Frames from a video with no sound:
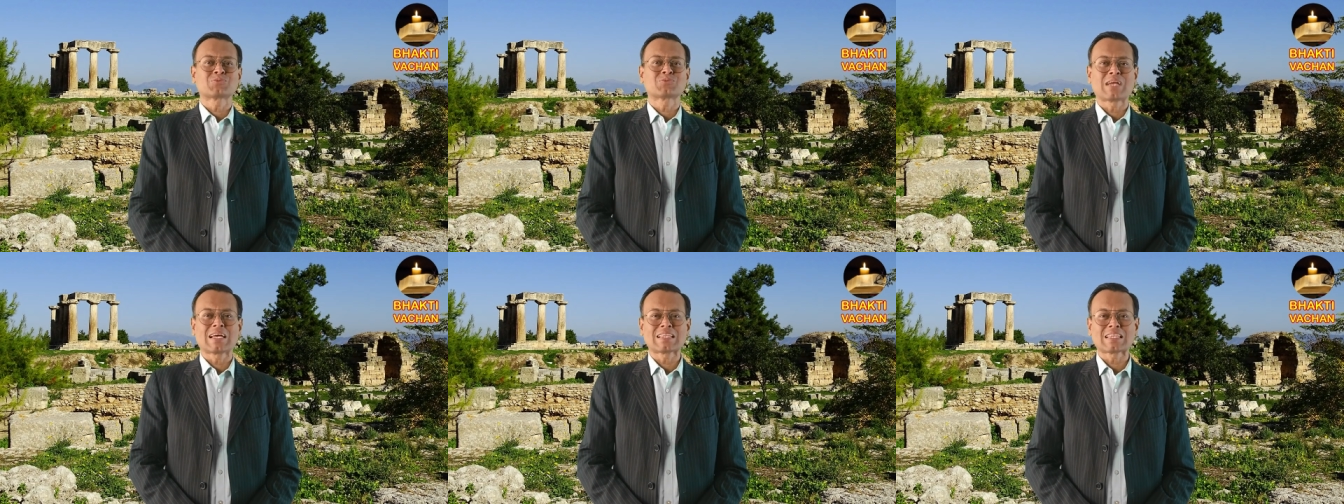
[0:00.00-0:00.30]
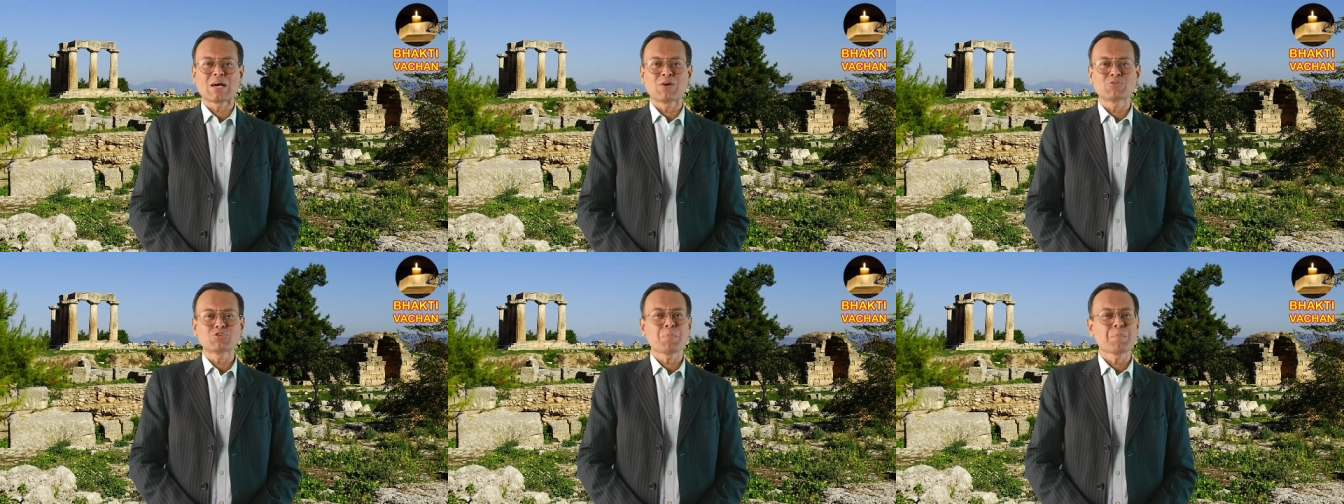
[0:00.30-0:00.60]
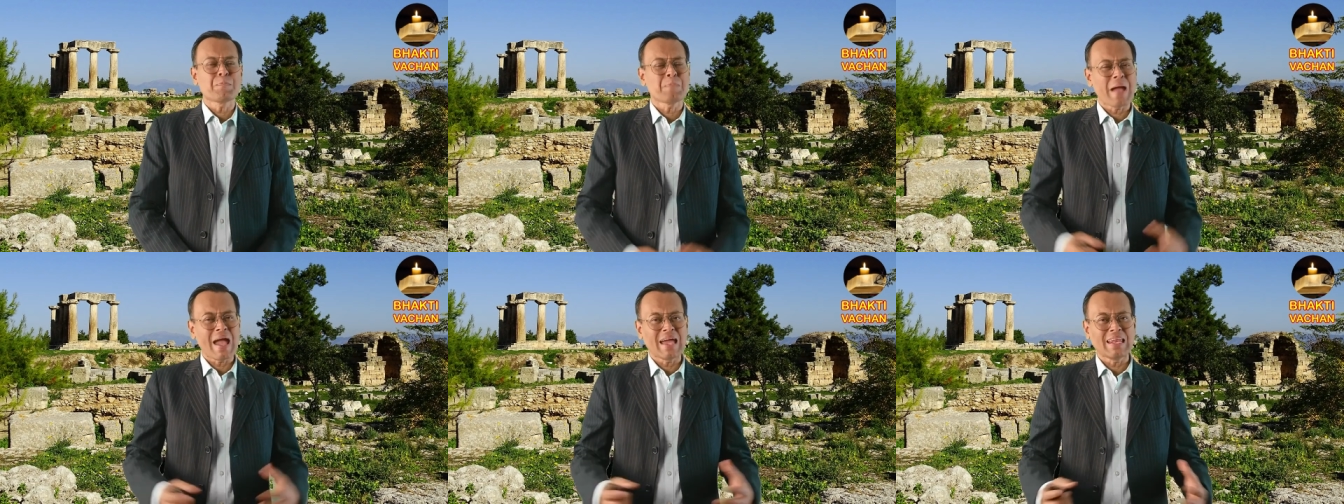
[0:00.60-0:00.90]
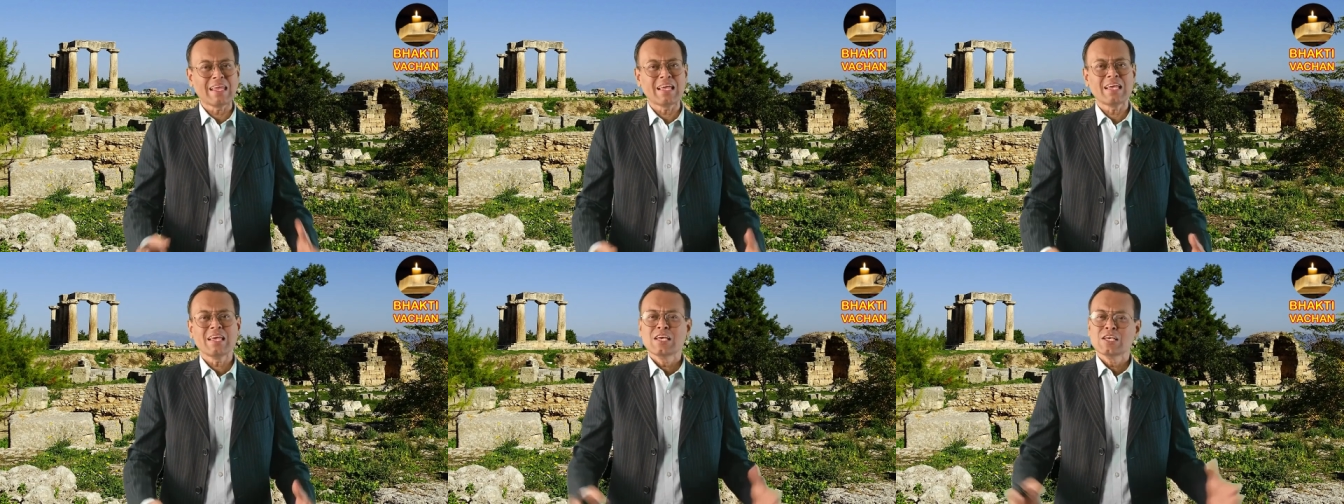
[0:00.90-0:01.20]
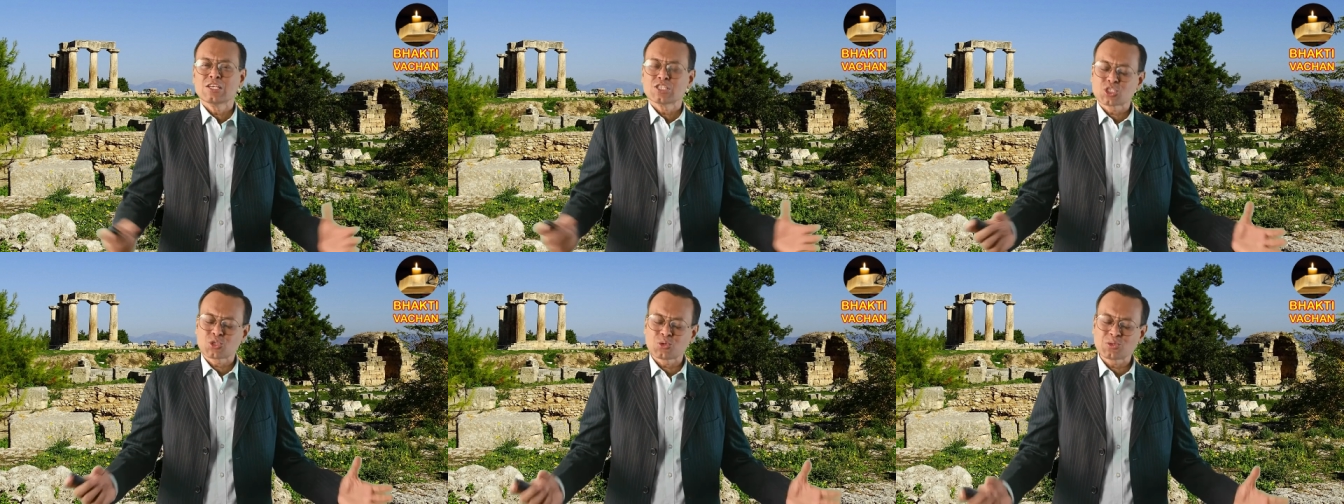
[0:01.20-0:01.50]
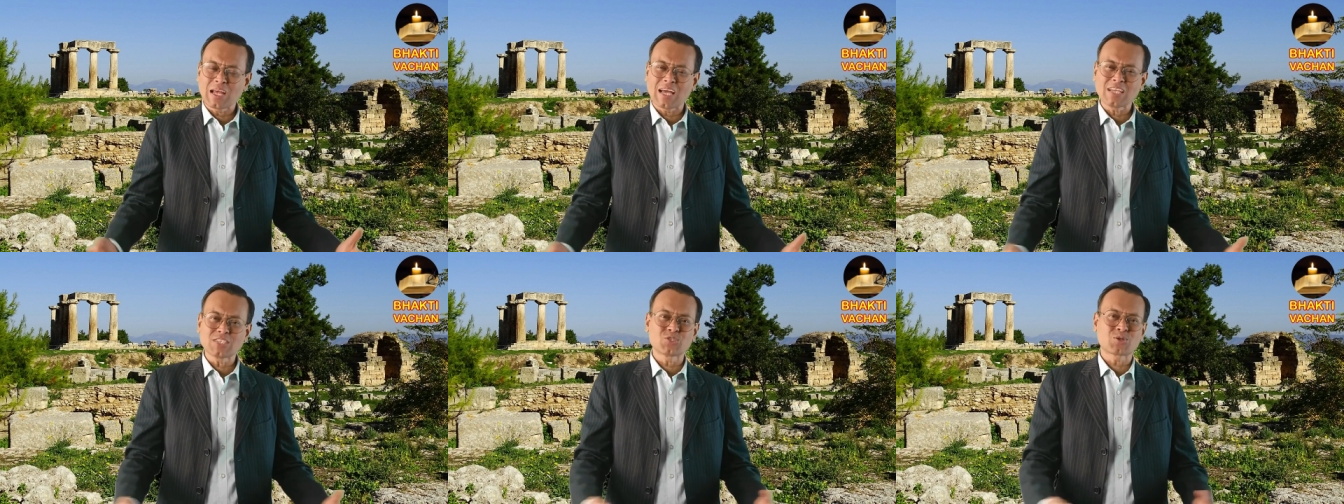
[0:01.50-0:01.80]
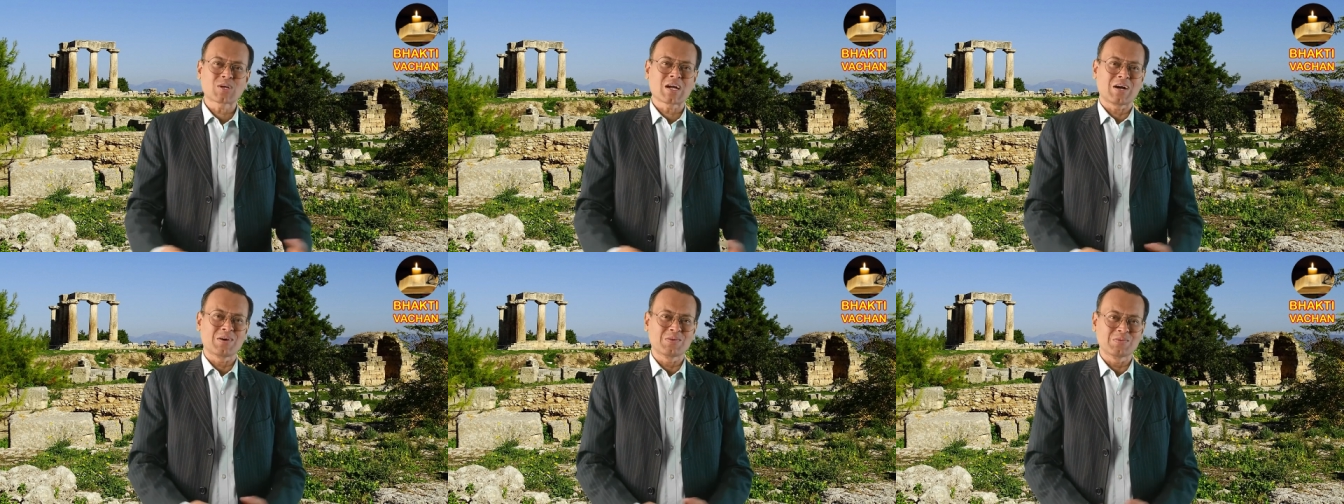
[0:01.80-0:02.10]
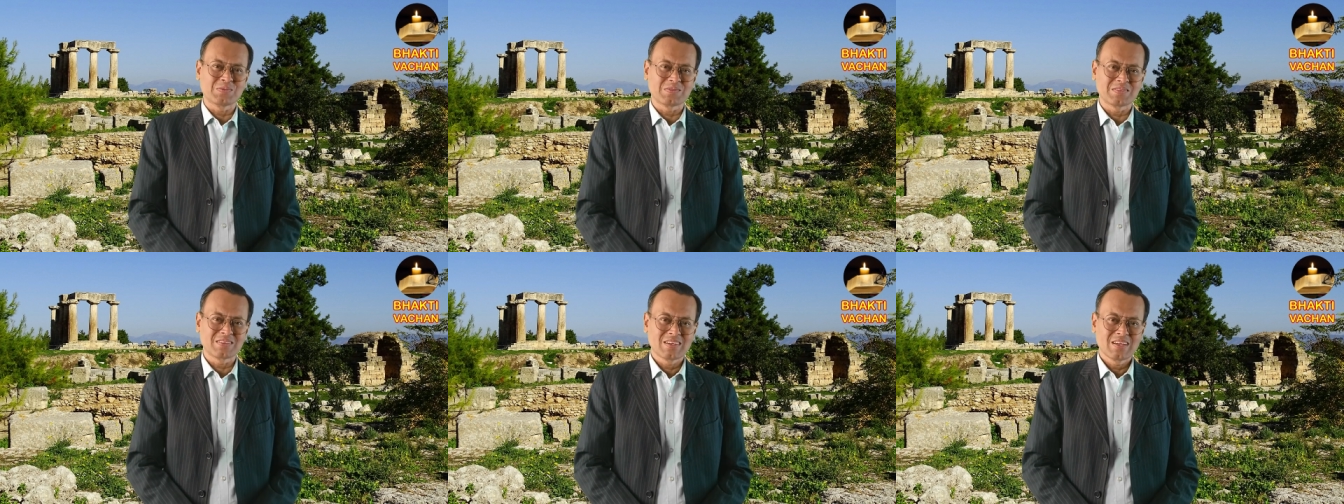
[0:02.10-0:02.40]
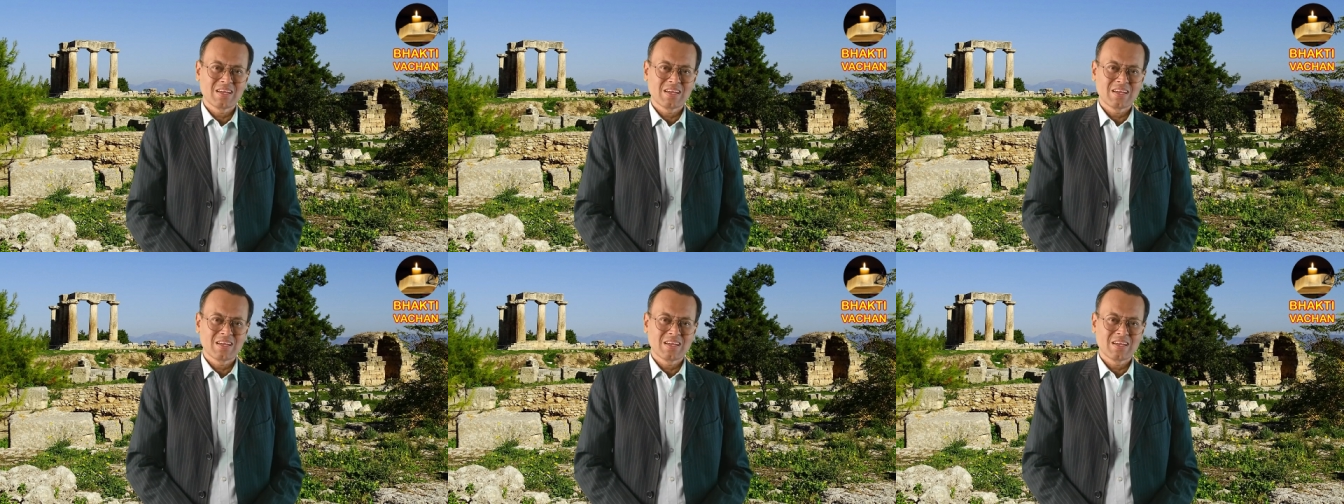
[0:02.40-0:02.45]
सुनाता हूं जो पहले सुना चुका हूँ